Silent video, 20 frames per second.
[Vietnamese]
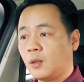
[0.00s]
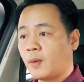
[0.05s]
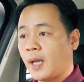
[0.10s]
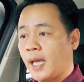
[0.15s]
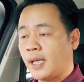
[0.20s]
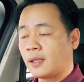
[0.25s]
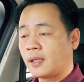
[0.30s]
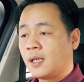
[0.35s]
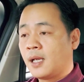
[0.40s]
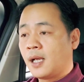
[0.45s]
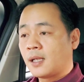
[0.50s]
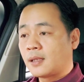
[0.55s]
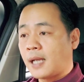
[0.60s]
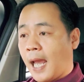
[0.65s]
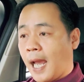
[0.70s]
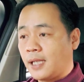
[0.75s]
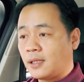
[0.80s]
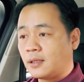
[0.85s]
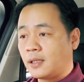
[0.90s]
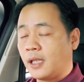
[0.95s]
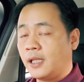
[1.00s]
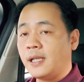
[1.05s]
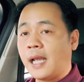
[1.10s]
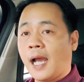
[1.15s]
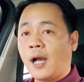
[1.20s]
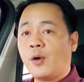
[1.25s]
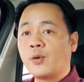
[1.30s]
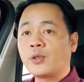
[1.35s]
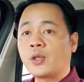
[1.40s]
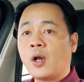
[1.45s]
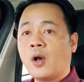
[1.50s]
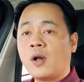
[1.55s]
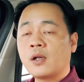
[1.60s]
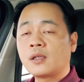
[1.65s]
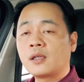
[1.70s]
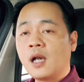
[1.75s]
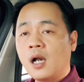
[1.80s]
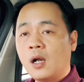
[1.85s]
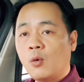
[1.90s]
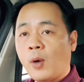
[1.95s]
Long An đã chỉ đạo cho
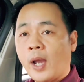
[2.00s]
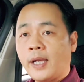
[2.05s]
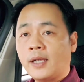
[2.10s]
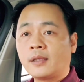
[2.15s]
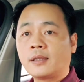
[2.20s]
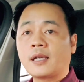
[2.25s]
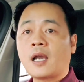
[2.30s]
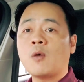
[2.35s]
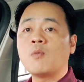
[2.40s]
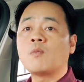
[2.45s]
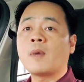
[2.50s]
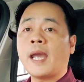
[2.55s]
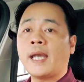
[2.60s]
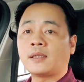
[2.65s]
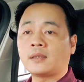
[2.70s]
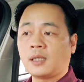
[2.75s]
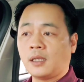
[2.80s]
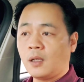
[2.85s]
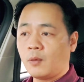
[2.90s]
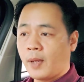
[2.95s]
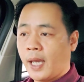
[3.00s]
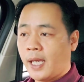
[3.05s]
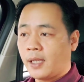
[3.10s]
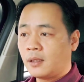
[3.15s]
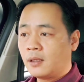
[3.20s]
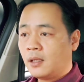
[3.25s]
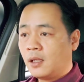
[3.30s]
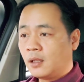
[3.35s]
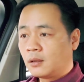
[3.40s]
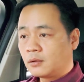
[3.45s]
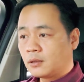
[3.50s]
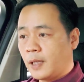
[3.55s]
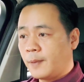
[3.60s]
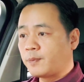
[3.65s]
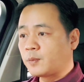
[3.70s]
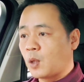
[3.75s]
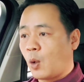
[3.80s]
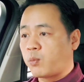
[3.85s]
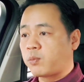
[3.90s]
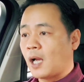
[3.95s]
cơ quan công an tỉnh Long An tiếp
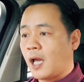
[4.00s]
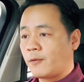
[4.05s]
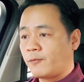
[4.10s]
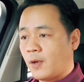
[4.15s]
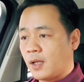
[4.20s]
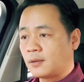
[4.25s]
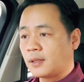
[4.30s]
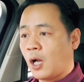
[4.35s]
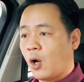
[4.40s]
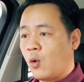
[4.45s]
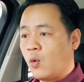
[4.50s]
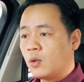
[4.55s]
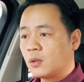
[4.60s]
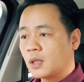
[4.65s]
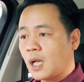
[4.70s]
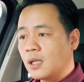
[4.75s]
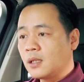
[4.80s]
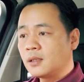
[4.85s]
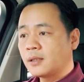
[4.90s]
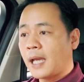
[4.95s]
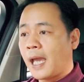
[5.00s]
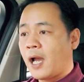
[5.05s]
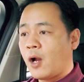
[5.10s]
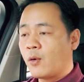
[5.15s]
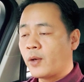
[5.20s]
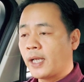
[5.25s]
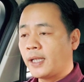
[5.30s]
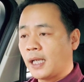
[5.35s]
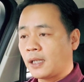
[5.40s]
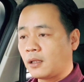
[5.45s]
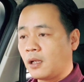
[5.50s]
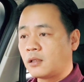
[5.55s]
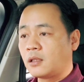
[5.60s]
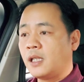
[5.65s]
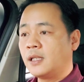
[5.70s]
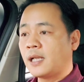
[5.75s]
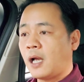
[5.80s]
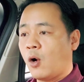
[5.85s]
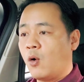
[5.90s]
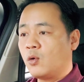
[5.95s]
tục là phấn đấu, nâng cao cái năng lực
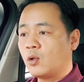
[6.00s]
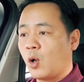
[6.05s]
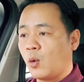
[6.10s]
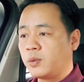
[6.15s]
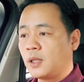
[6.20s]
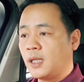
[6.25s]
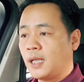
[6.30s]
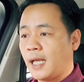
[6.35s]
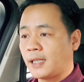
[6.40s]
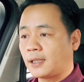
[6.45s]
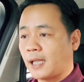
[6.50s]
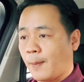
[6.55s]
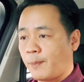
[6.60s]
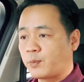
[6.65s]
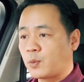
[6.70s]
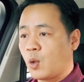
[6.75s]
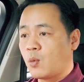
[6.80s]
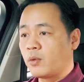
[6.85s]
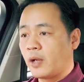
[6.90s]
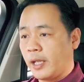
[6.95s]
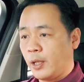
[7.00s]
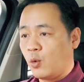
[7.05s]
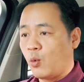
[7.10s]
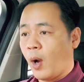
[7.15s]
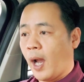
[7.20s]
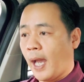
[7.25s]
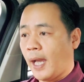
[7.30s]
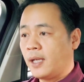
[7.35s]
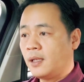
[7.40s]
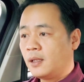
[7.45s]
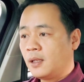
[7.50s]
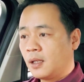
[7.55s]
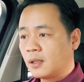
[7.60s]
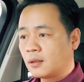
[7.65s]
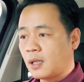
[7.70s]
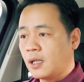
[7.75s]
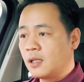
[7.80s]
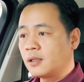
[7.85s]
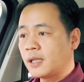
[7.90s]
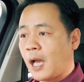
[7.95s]
chiến đấu cũng như là tập trung hiệu quả,
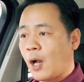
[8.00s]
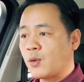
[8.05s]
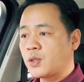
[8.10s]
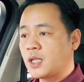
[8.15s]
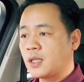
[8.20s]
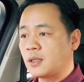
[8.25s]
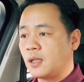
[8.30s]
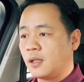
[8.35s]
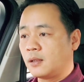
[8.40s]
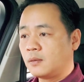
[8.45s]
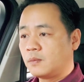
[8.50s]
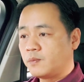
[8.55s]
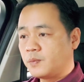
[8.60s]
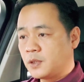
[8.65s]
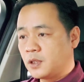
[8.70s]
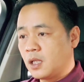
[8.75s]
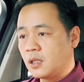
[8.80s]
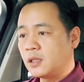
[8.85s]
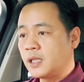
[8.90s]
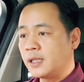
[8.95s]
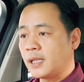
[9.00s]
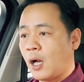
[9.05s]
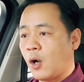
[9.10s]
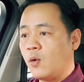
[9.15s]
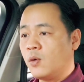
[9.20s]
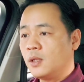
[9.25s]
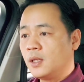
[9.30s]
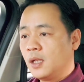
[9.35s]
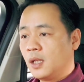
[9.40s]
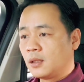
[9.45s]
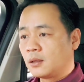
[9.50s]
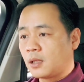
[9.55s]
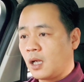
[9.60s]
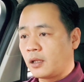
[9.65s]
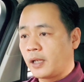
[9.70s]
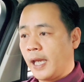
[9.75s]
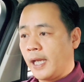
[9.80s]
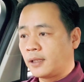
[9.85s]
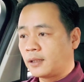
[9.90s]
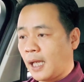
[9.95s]
nâng cao sức lực, sức chiến đấu, thực
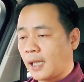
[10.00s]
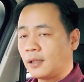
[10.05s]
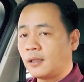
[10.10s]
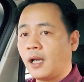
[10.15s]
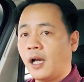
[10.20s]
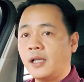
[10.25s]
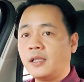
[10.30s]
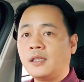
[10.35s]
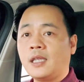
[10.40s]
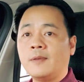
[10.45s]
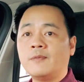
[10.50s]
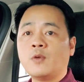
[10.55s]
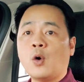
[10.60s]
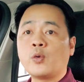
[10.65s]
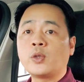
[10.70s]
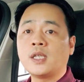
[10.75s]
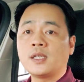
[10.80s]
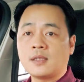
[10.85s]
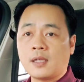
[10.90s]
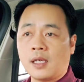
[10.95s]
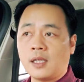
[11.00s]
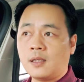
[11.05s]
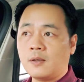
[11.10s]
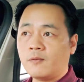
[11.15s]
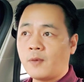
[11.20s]
hiện thắng lợi nhiệm vụ chính trị.